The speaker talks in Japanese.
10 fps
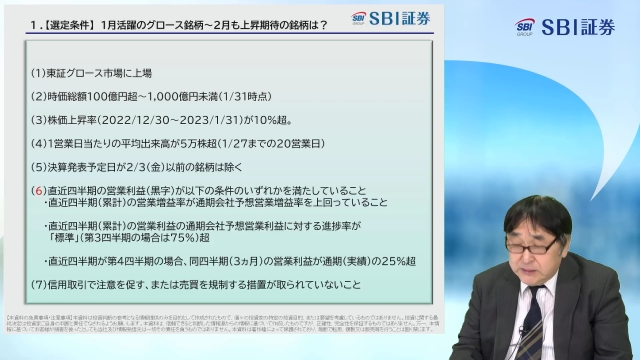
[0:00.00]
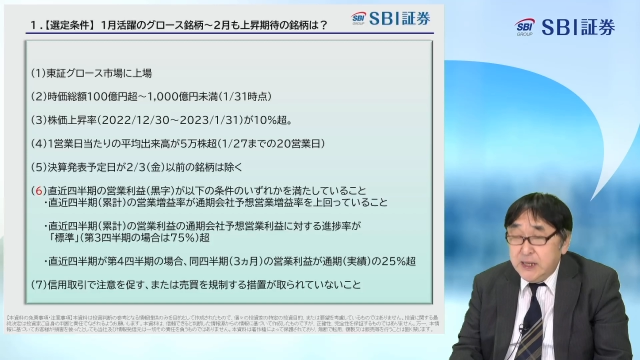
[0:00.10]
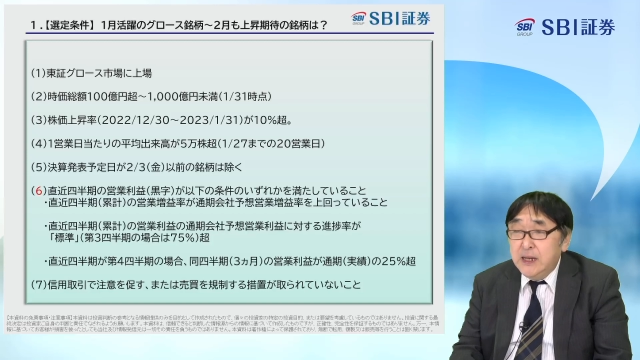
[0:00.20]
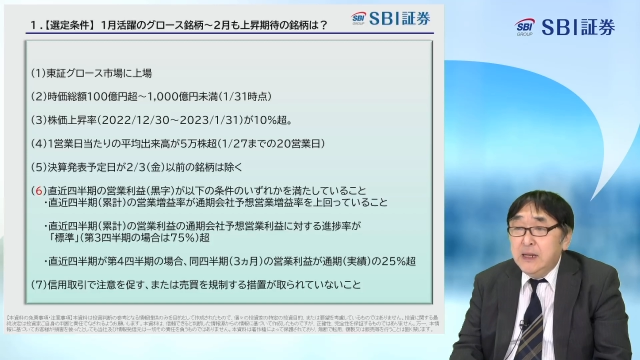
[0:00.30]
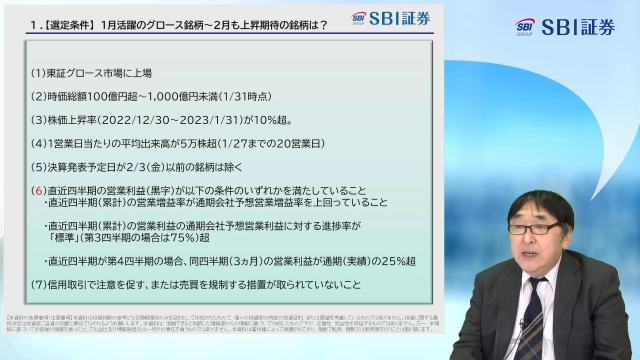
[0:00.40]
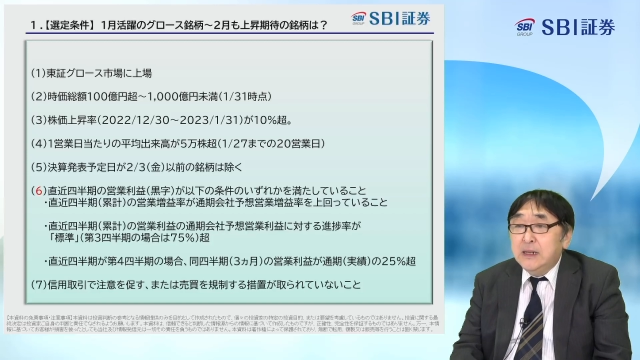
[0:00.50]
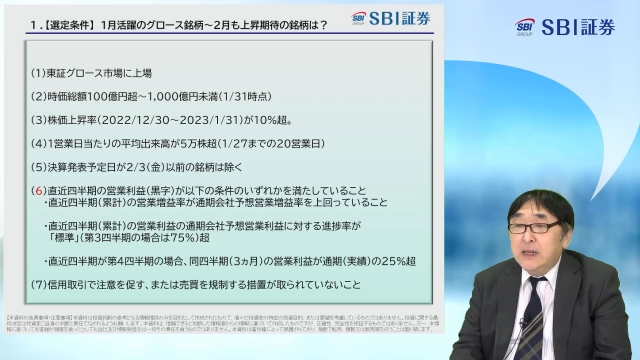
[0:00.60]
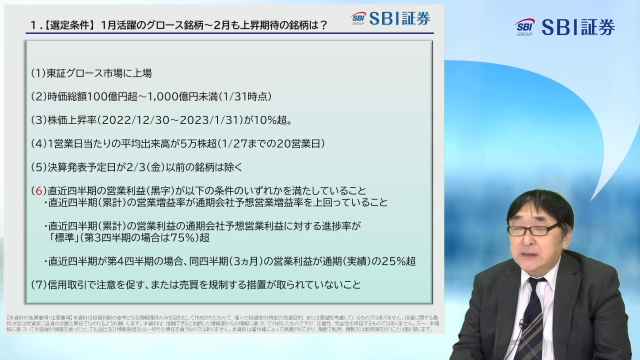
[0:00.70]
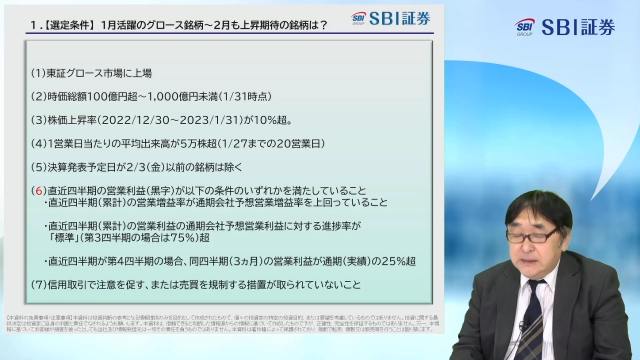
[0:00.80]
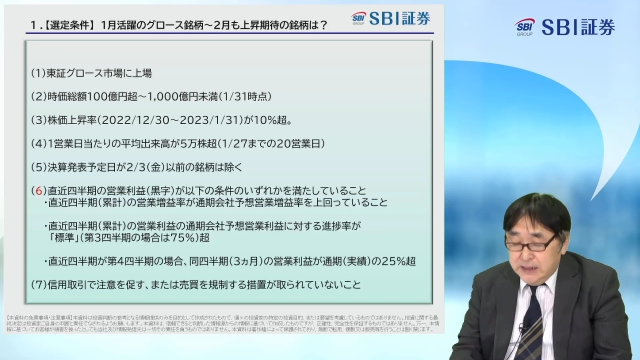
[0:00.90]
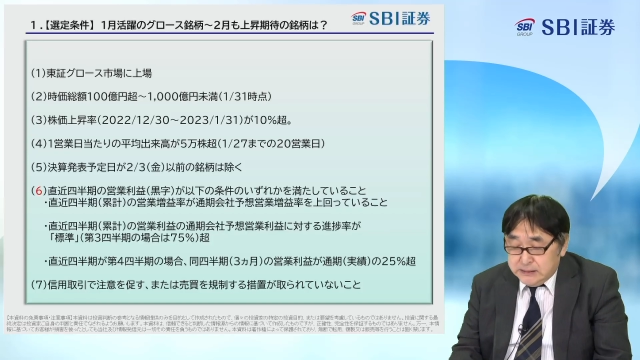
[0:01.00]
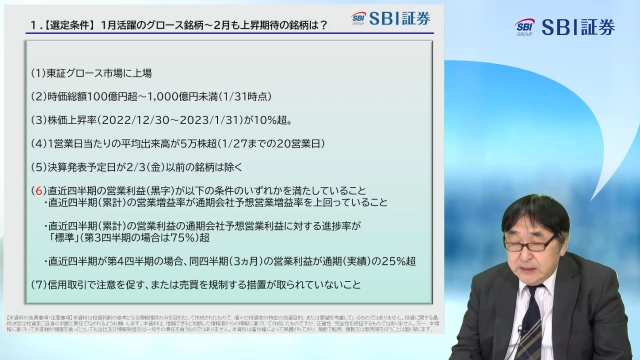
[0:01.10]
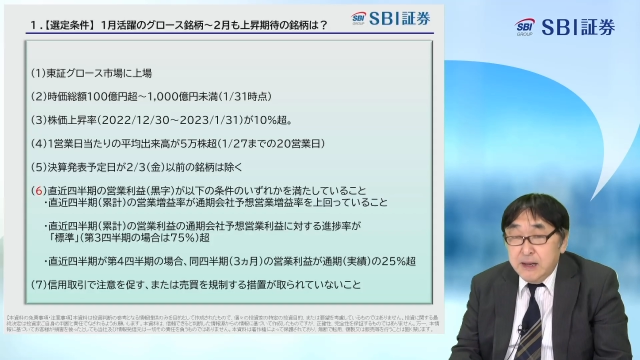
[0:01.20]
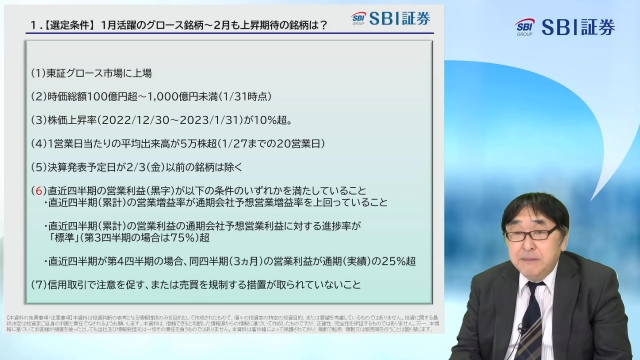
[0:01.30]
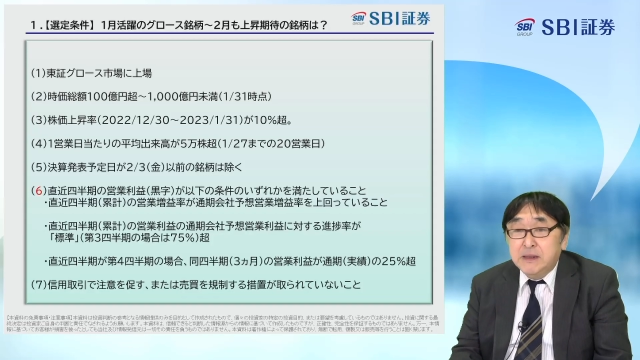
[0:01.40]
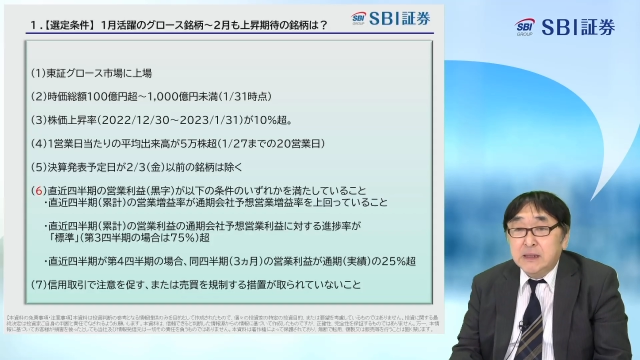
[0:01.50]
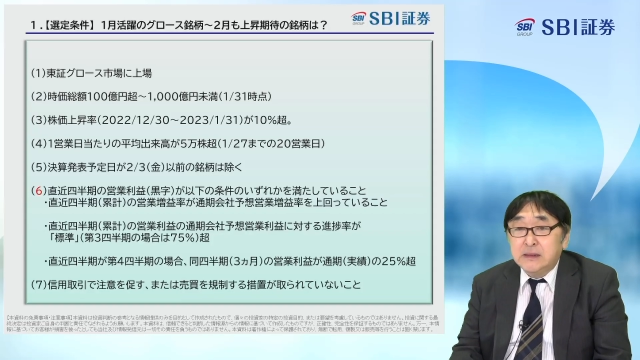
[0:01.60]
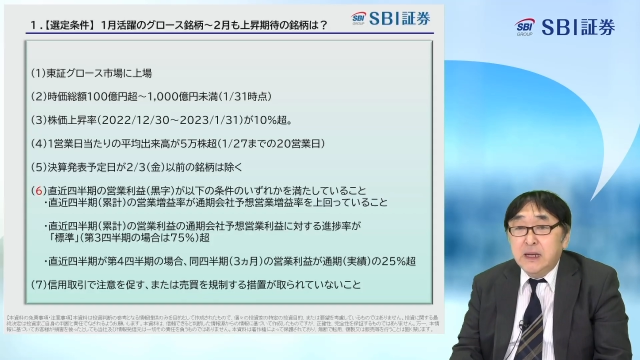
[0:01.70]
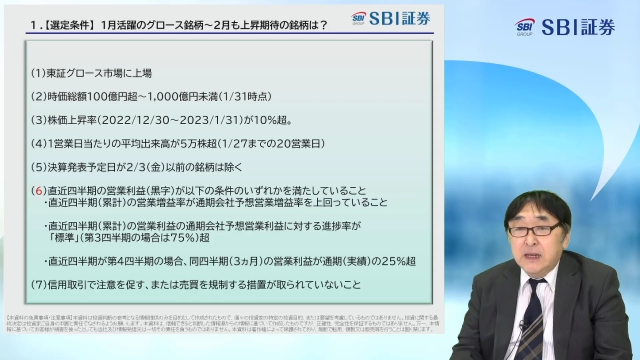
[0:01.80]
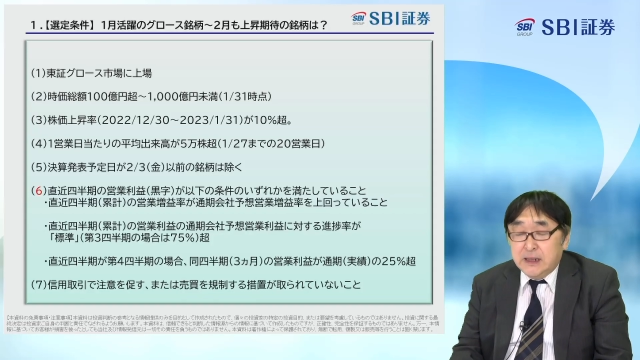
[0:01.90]
ね活躍が目立っ
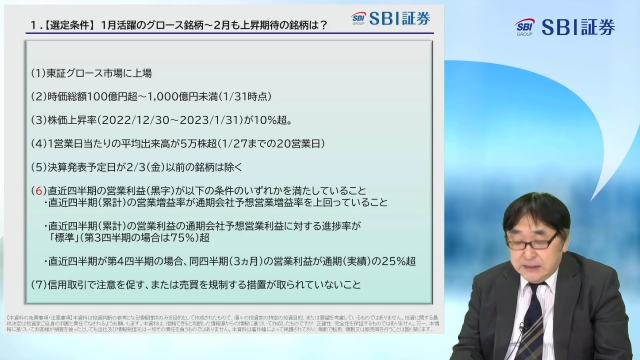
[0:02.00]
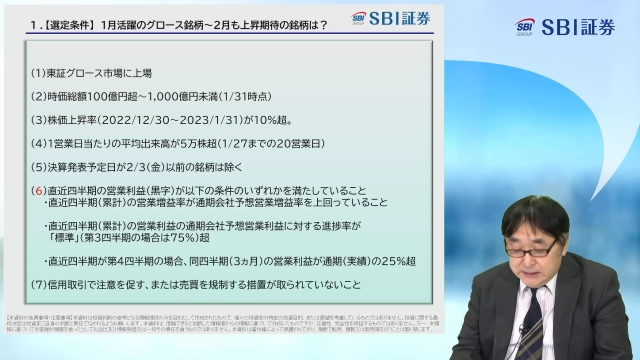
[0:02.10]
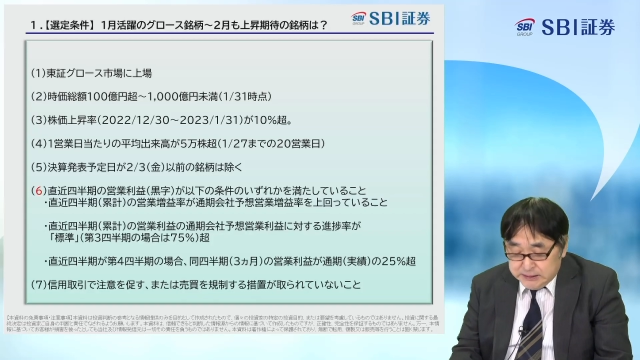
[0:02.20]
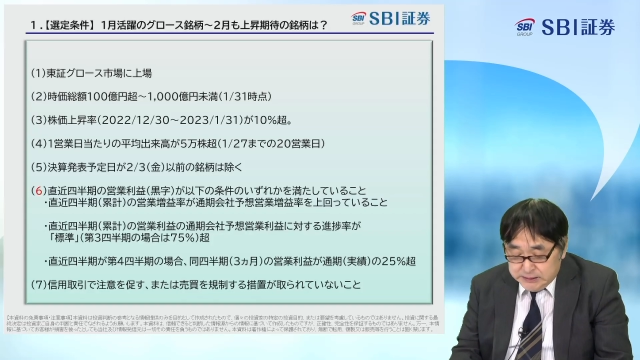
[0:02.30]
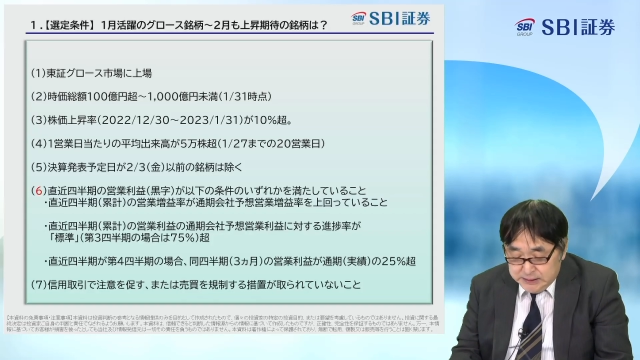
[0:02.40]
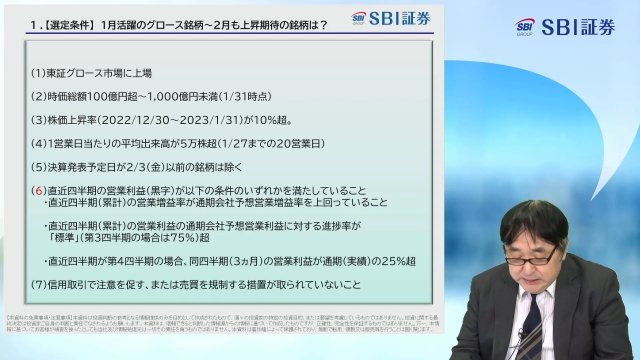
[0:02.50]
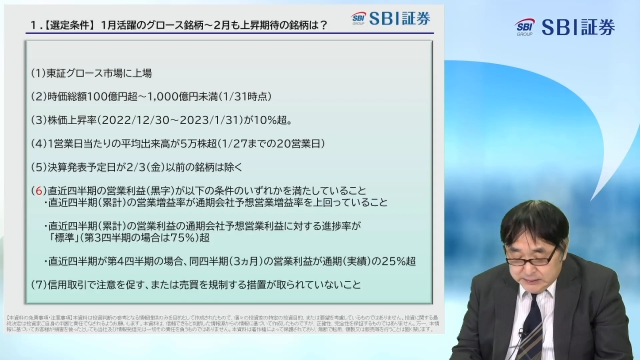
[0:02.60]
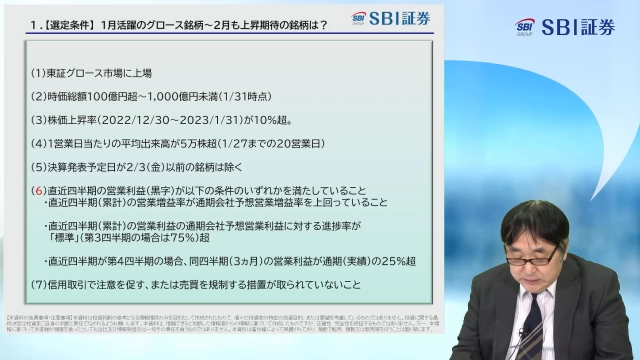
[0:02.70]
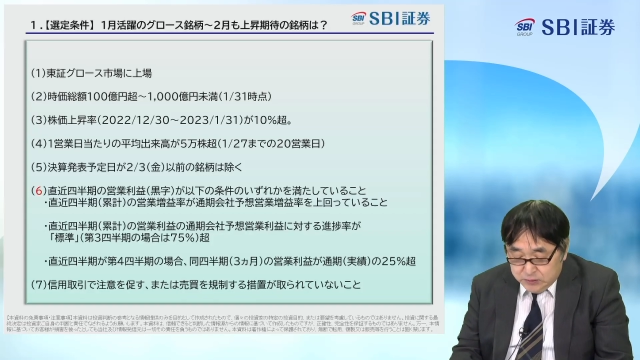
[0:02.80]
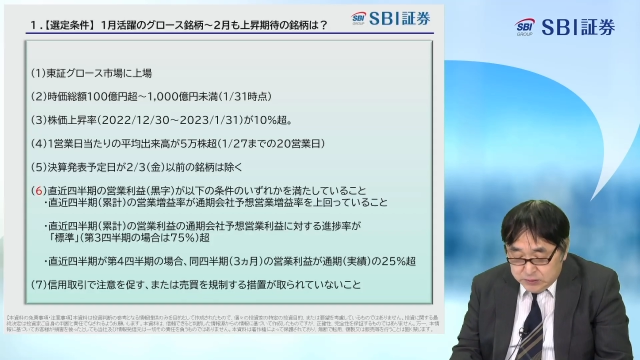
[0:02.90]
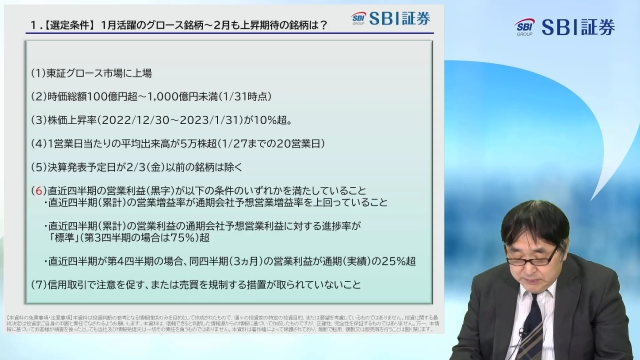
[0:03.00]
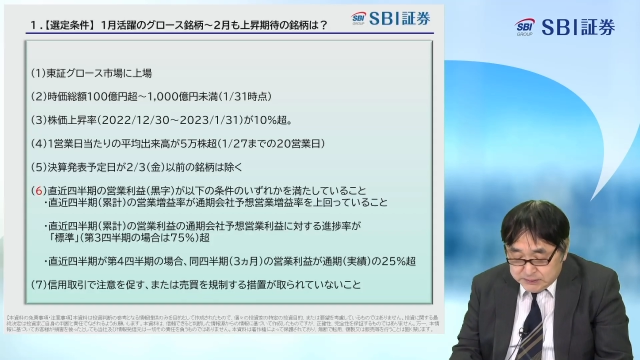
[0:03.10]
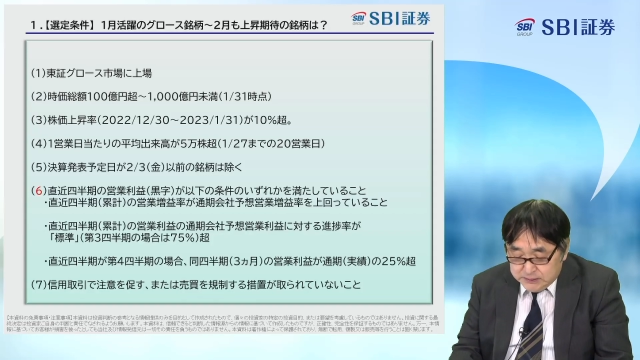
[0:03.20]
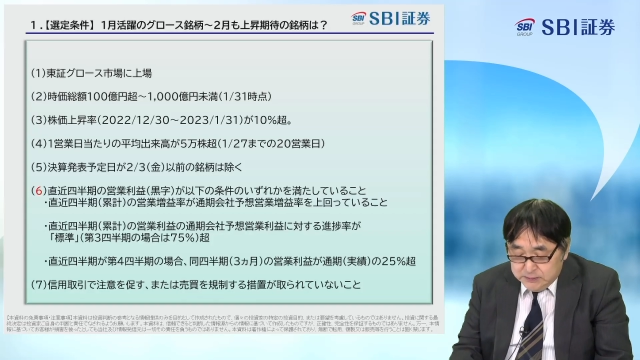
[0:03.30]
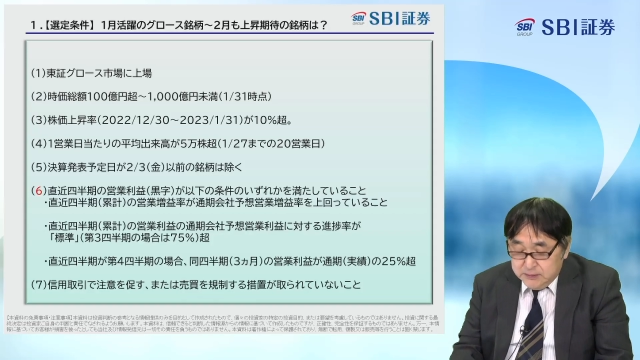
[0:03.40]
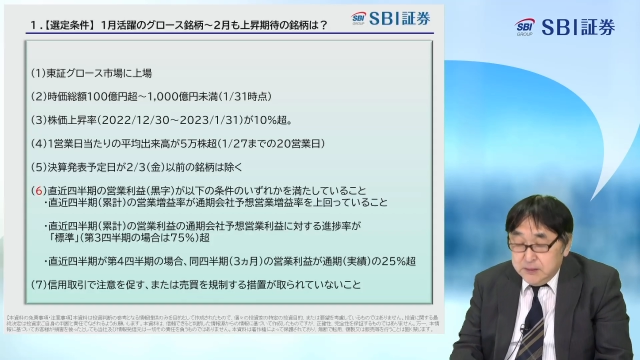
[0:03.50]
た形になっております。